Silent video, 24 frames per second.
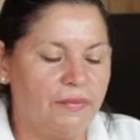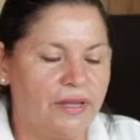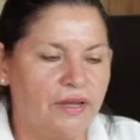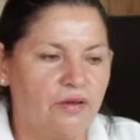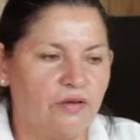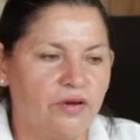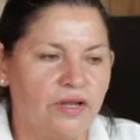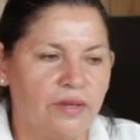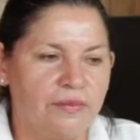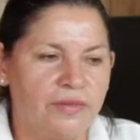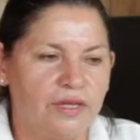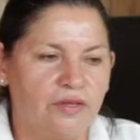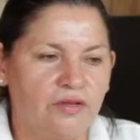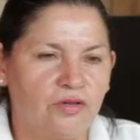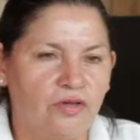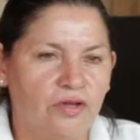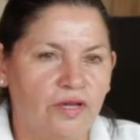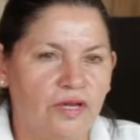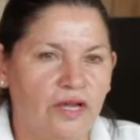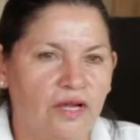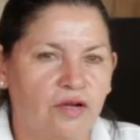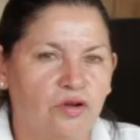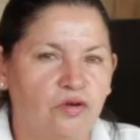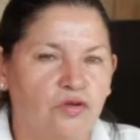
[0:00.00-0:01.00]
mejoramiento
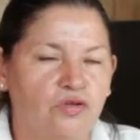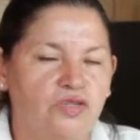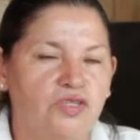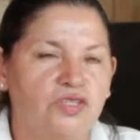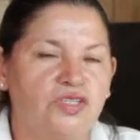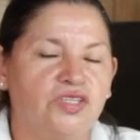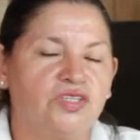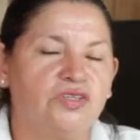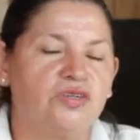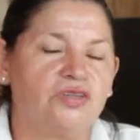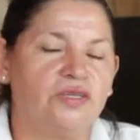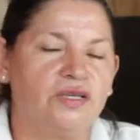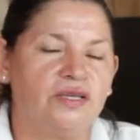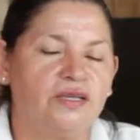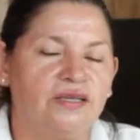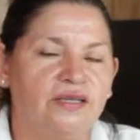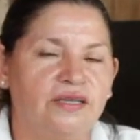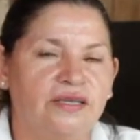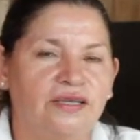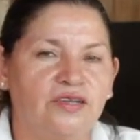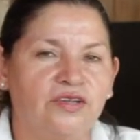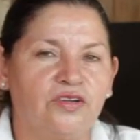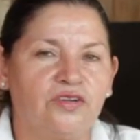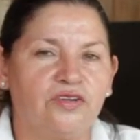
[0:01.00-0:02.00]
de las condiciones
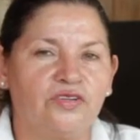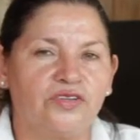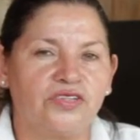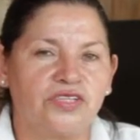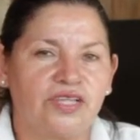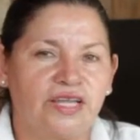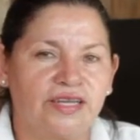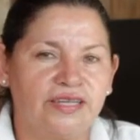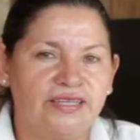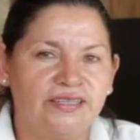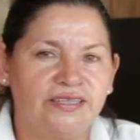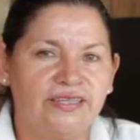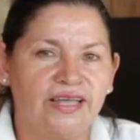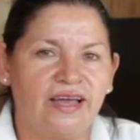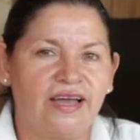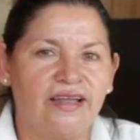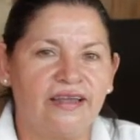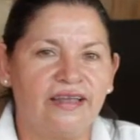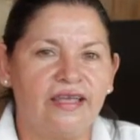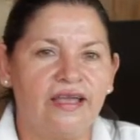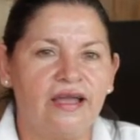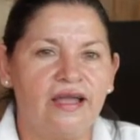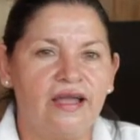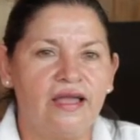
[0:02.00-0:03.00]

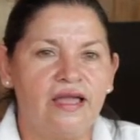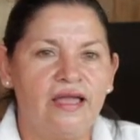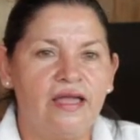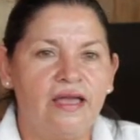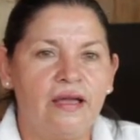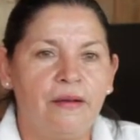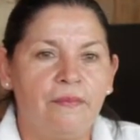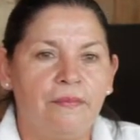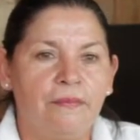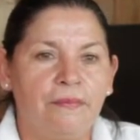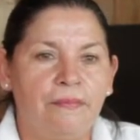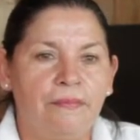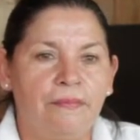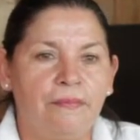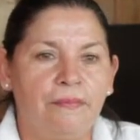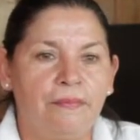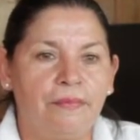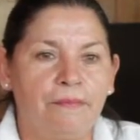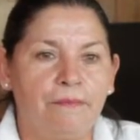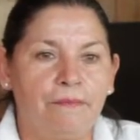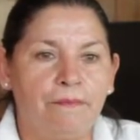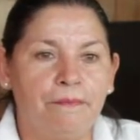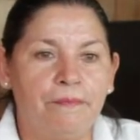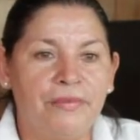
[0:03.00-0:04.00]
higiénico-sanitarias,
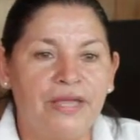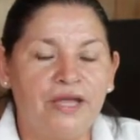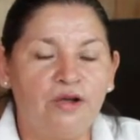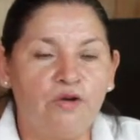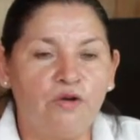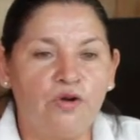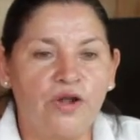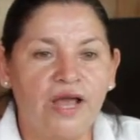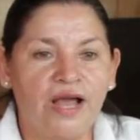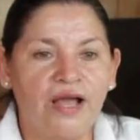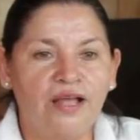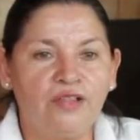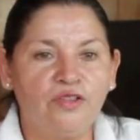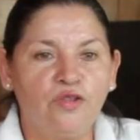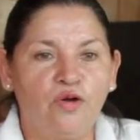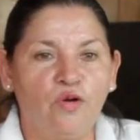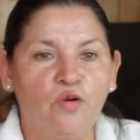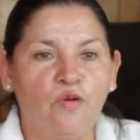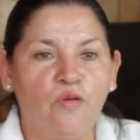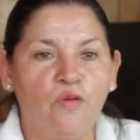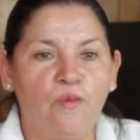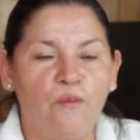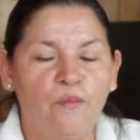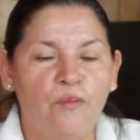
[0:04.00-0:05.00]

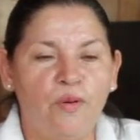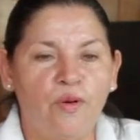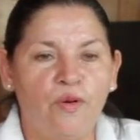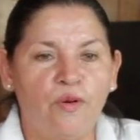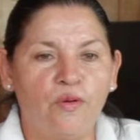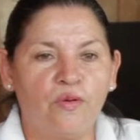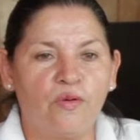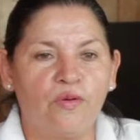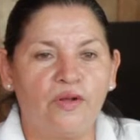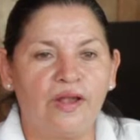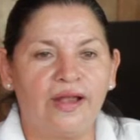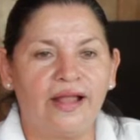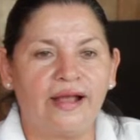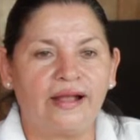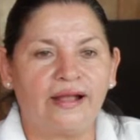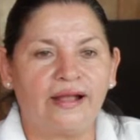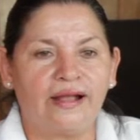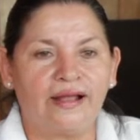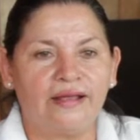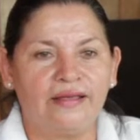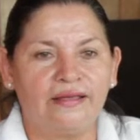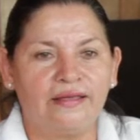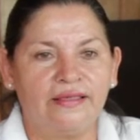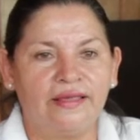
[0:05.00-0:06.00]
mejorando un poco la
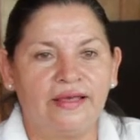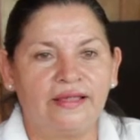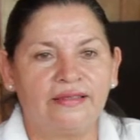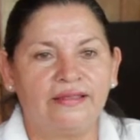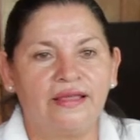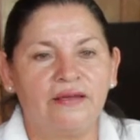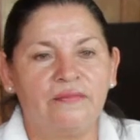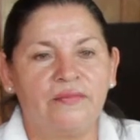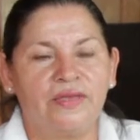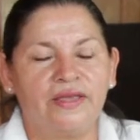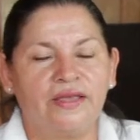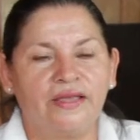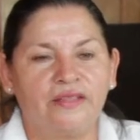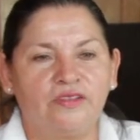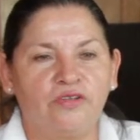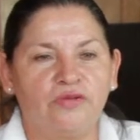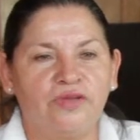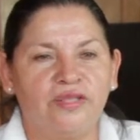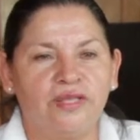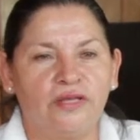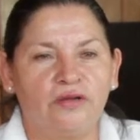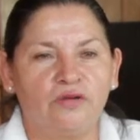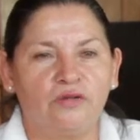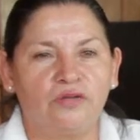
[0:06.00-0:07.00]
calidad también, esto
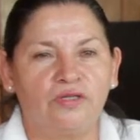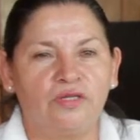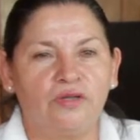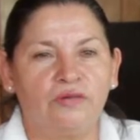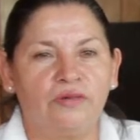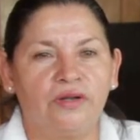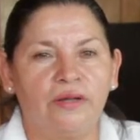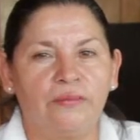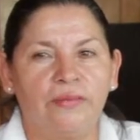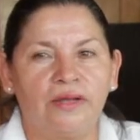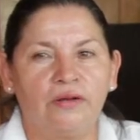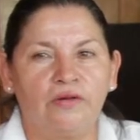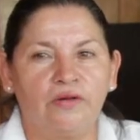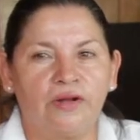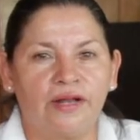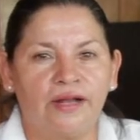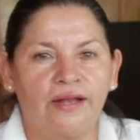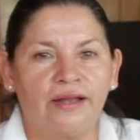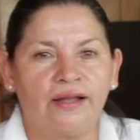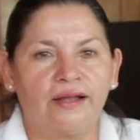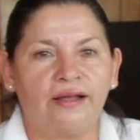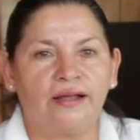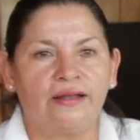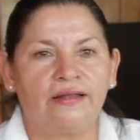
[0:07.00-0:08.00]
viene a contribuir a mejorar
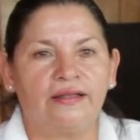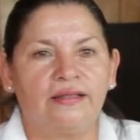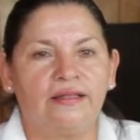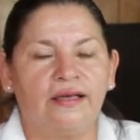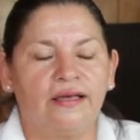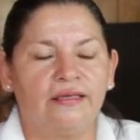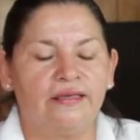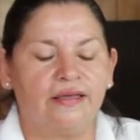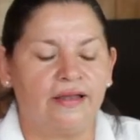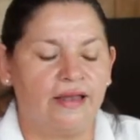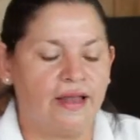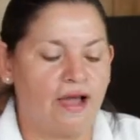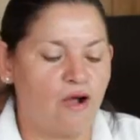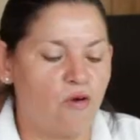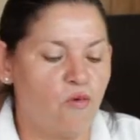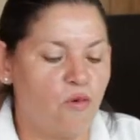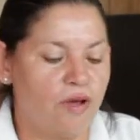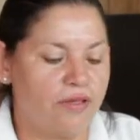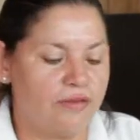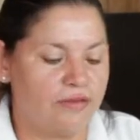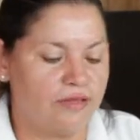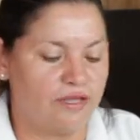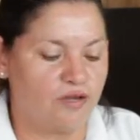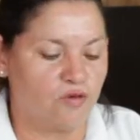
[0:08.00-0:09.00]
la calidad del
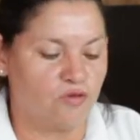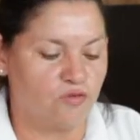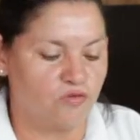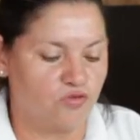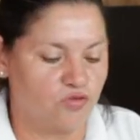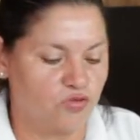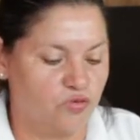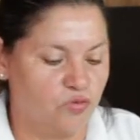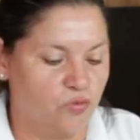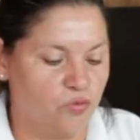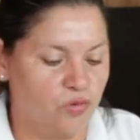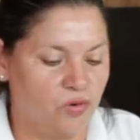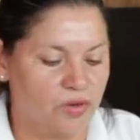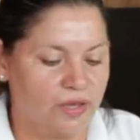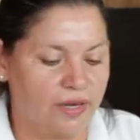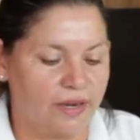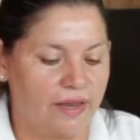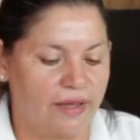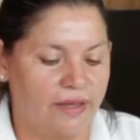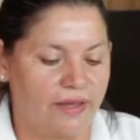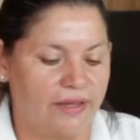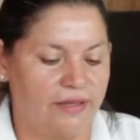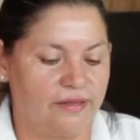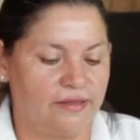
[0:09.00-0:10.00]
agua de consumo que
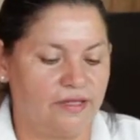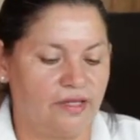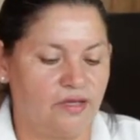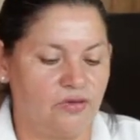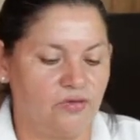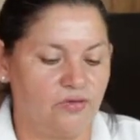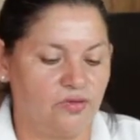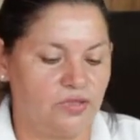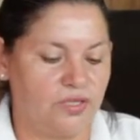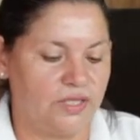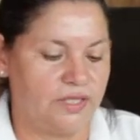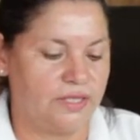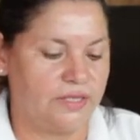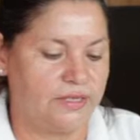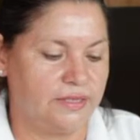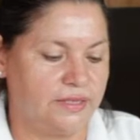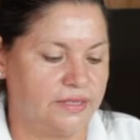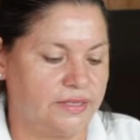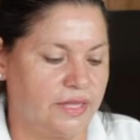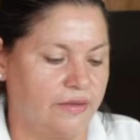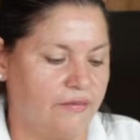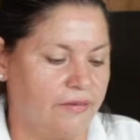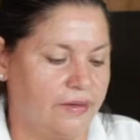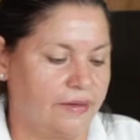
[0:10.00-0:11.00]
la gente
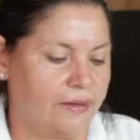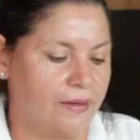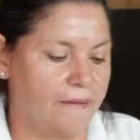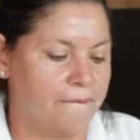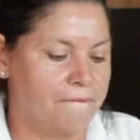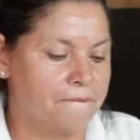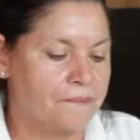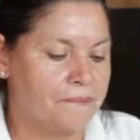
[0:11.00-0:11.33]
utiliza, ¿verdad?